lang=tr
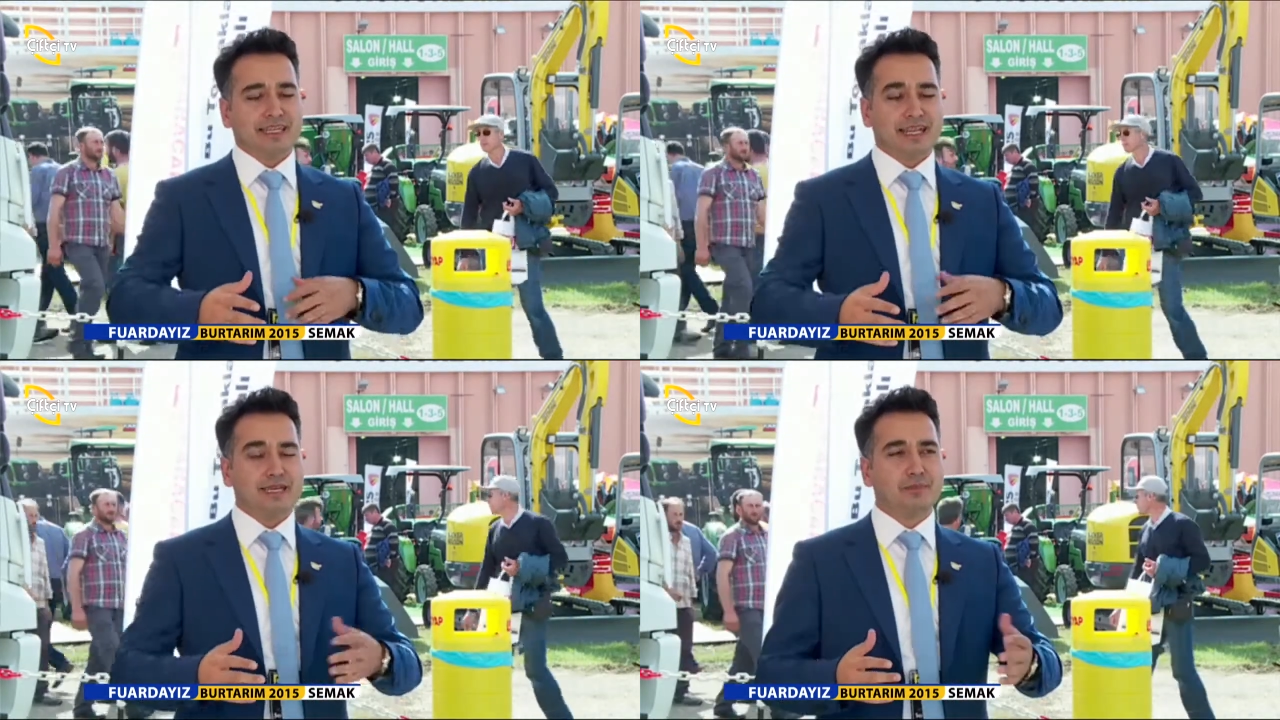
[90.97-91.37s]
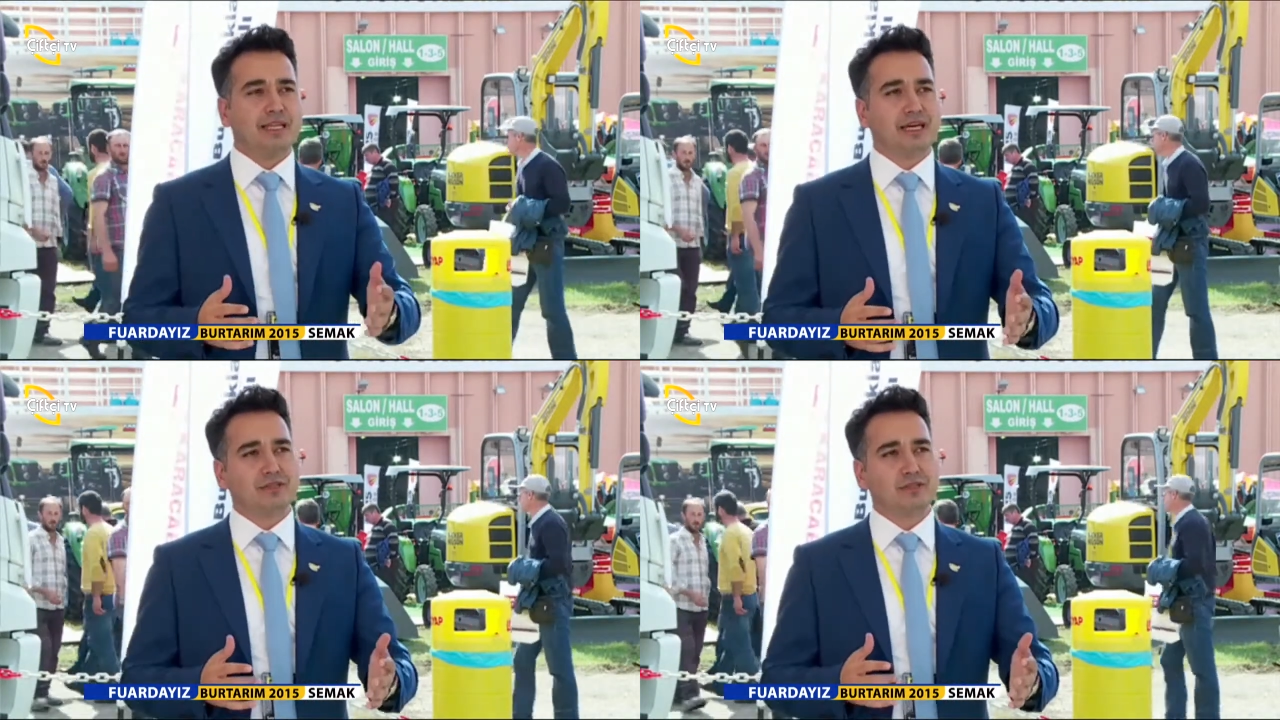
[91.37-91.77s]
neler
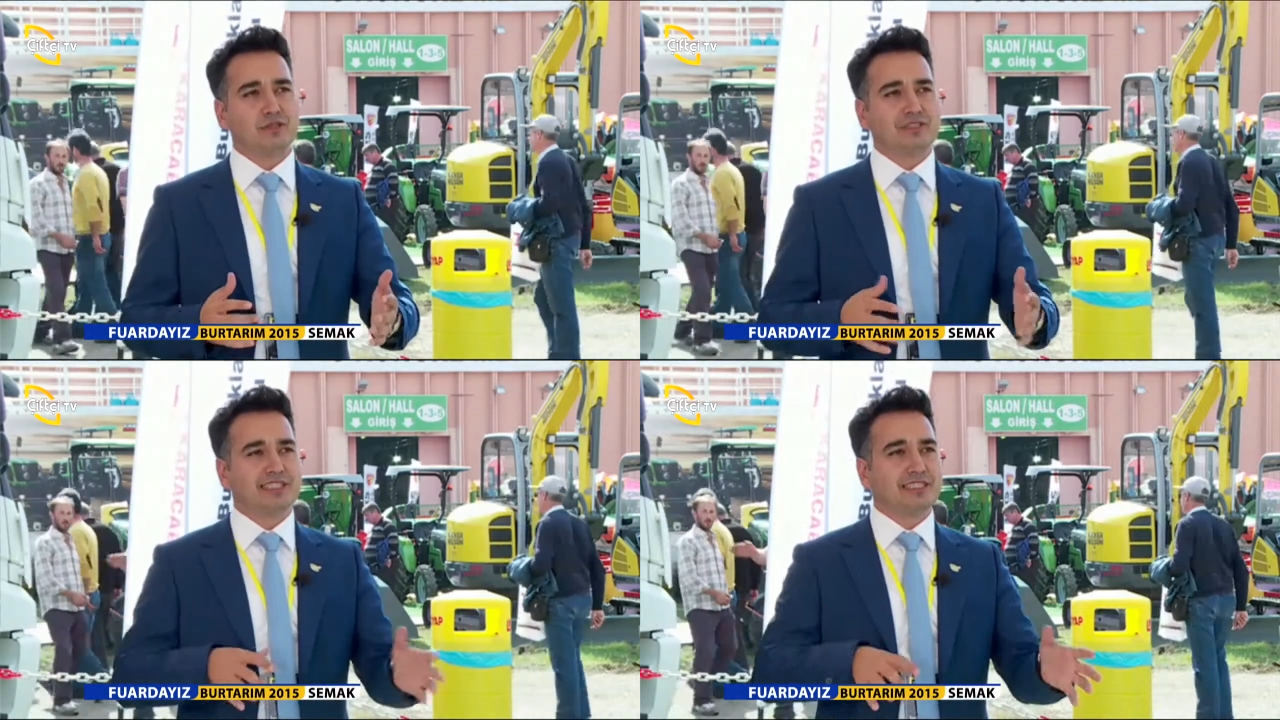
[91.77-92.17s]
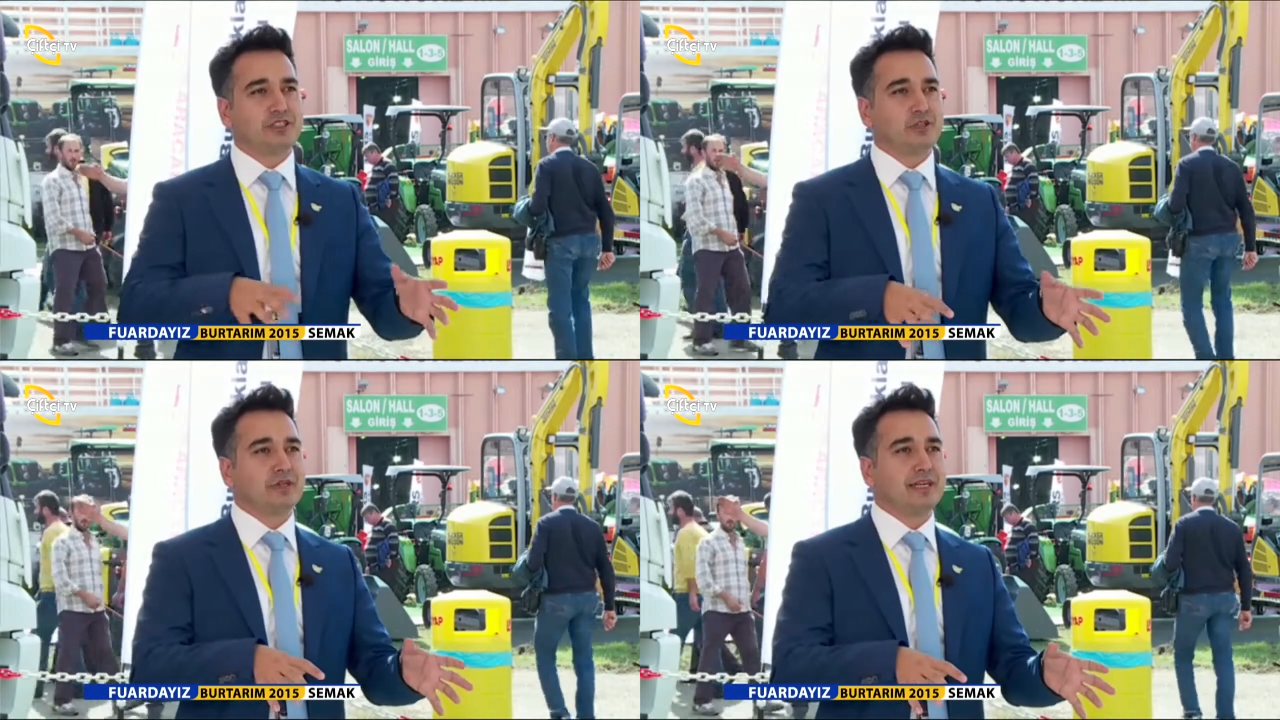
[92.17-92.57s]
planlıyor
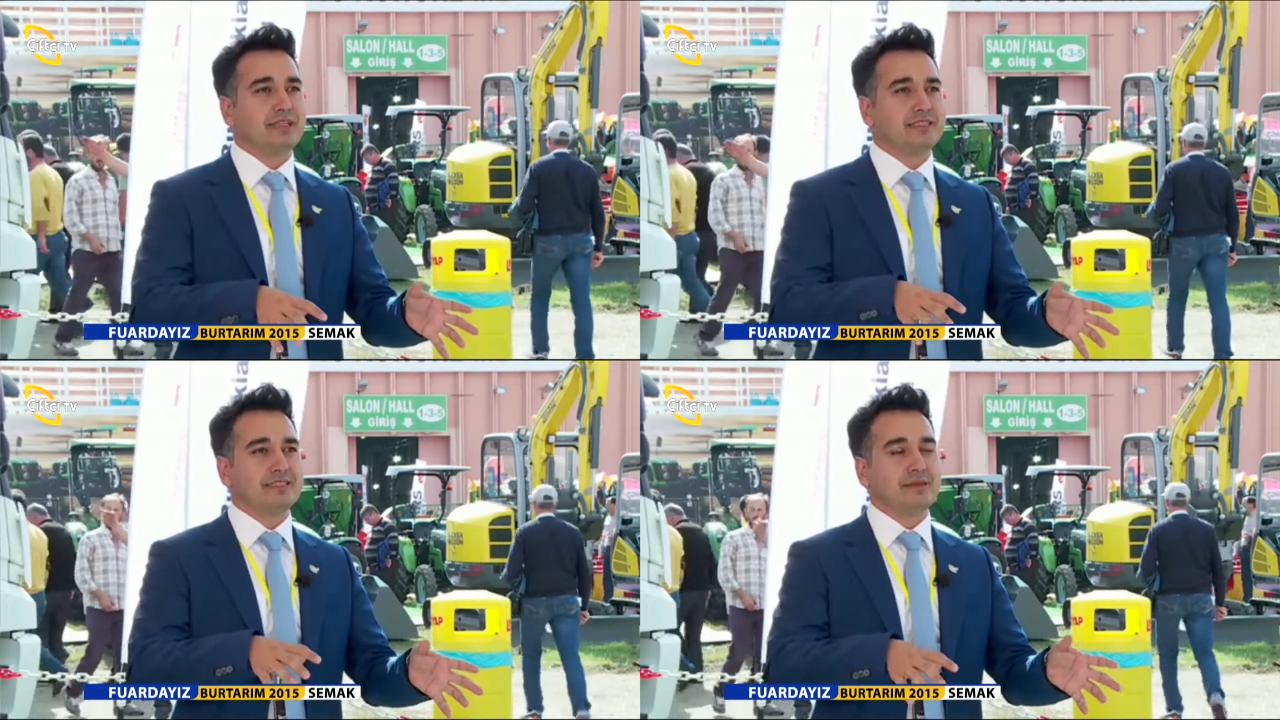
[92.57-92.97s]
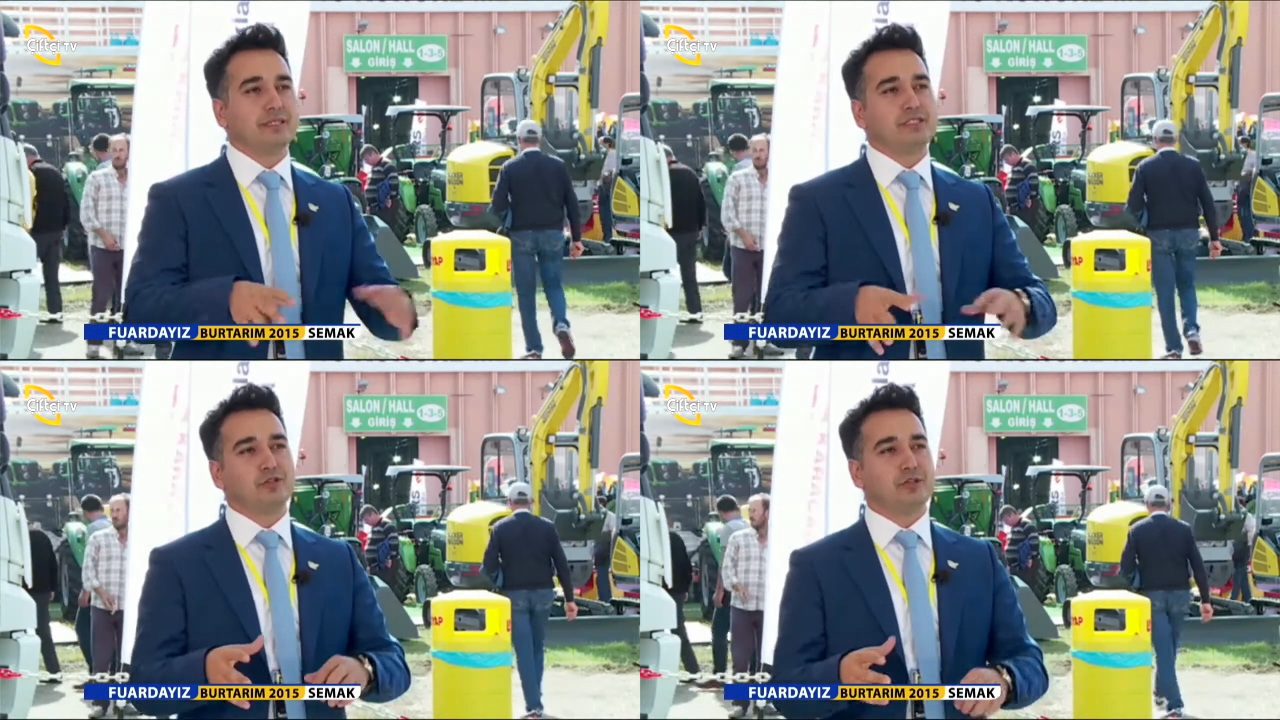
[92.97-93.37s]
stratejik olarak
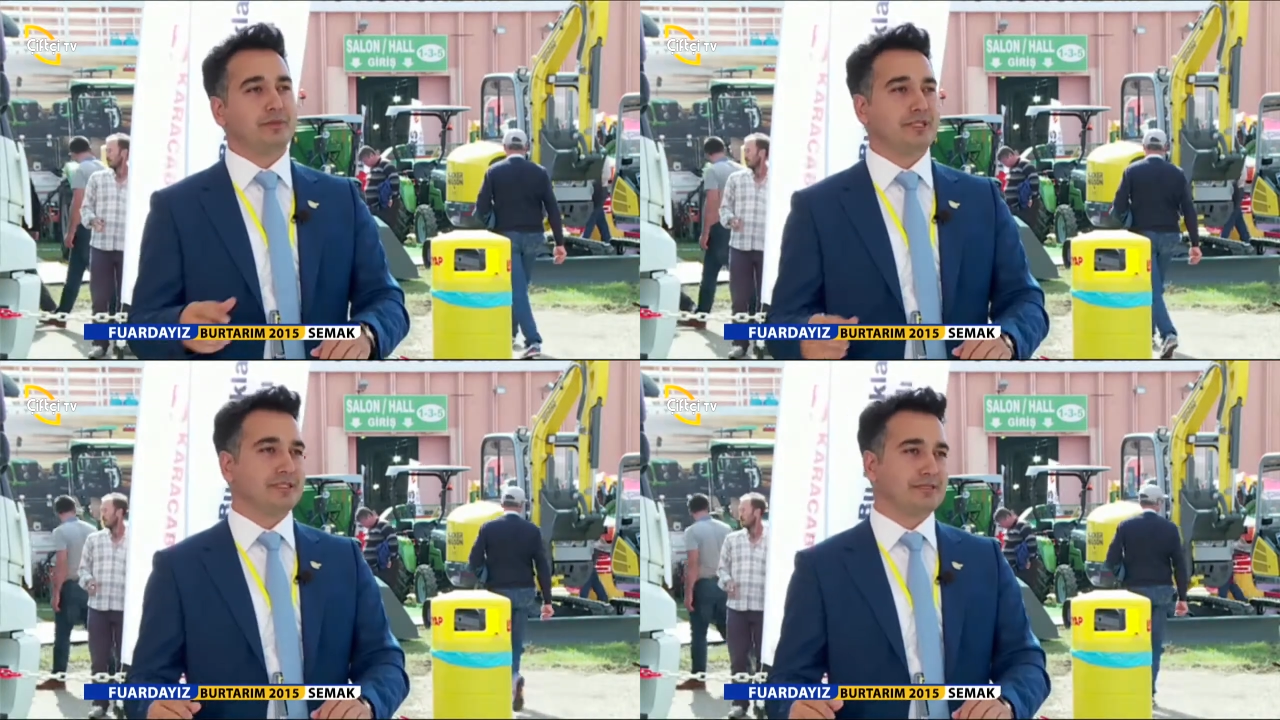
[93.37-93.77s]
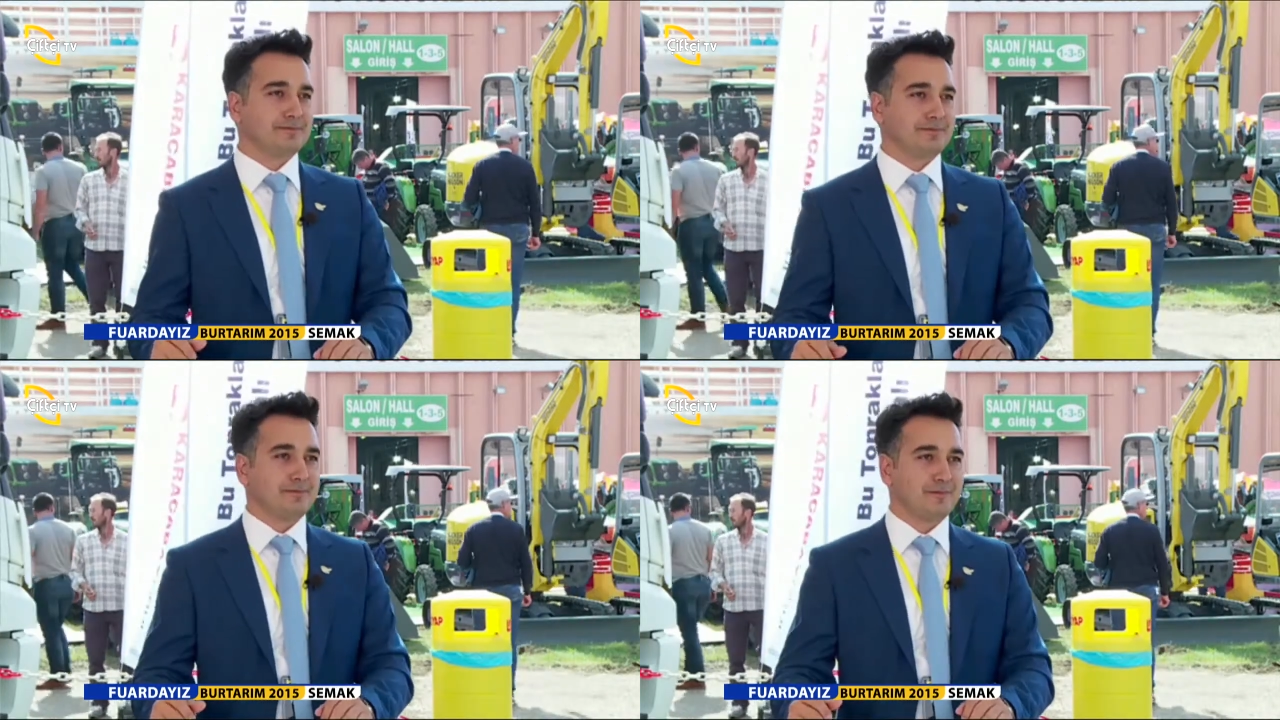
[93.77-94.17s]
Semak için önemi nedir?
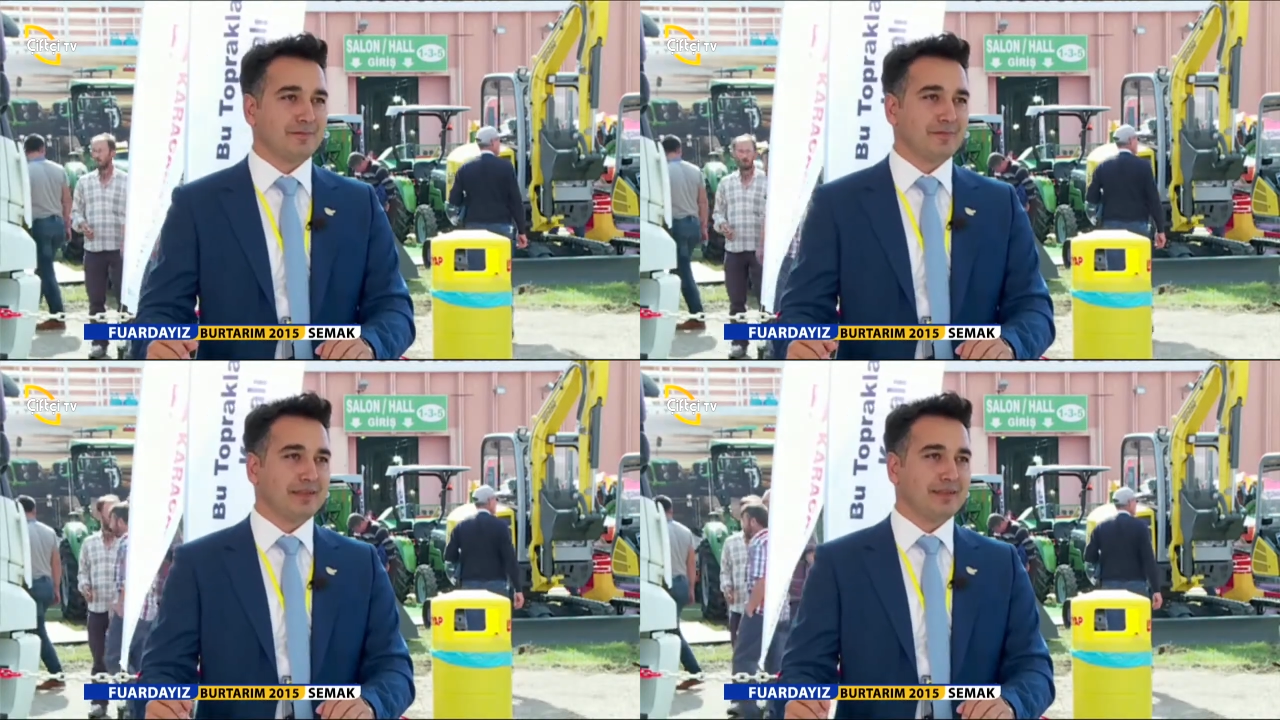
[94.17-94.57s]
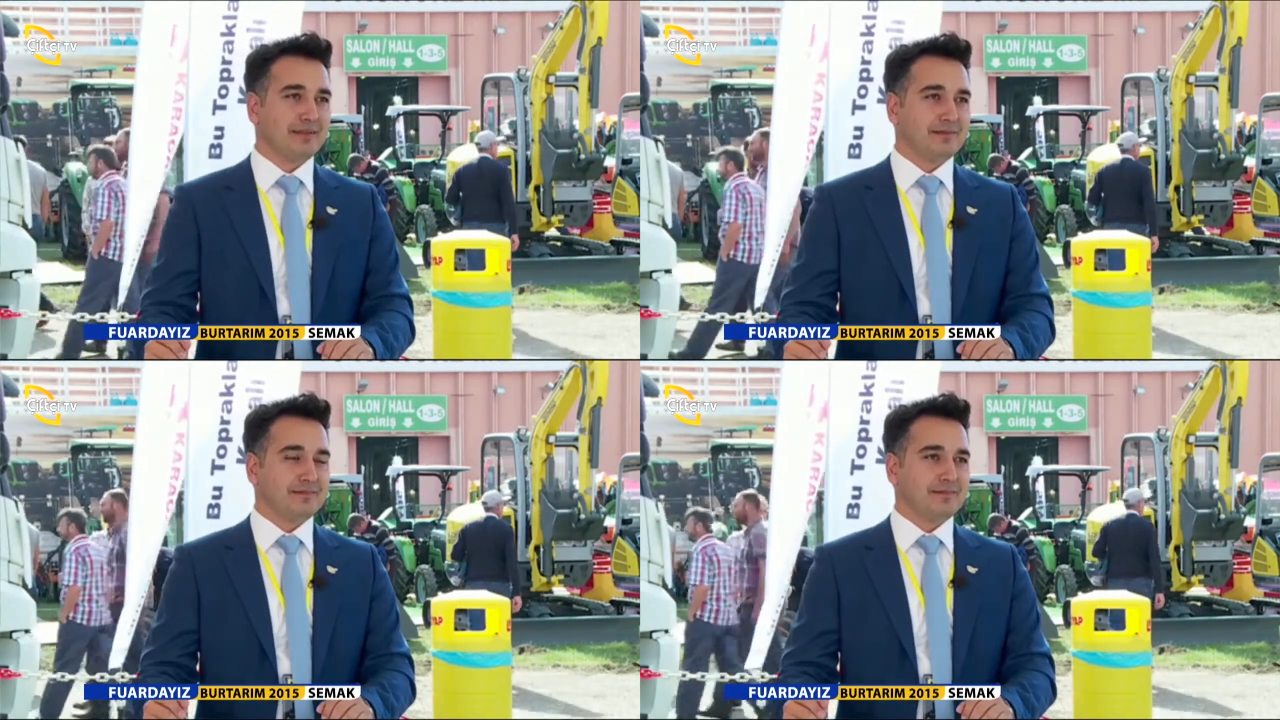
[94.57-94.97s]

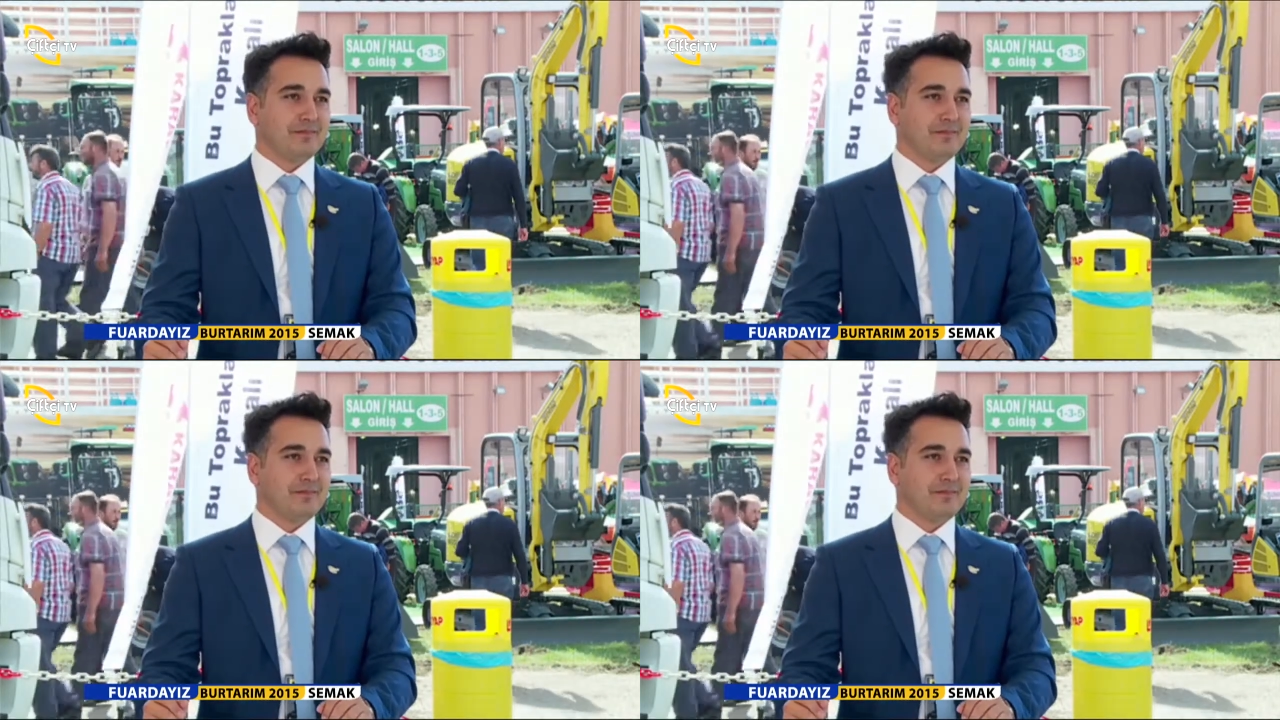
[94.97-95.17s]
Bir kere bu